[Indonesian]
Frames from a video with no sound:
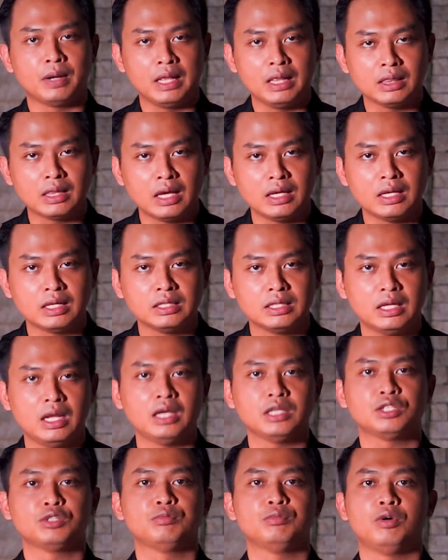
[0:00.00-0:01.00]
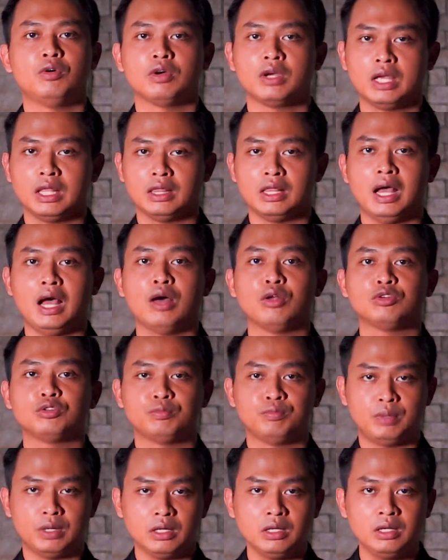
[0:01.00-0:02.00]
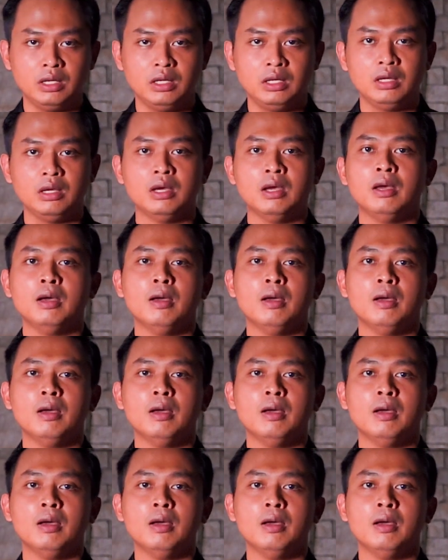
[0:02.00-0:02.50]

perintah yang jelas bahwa kita harus pergi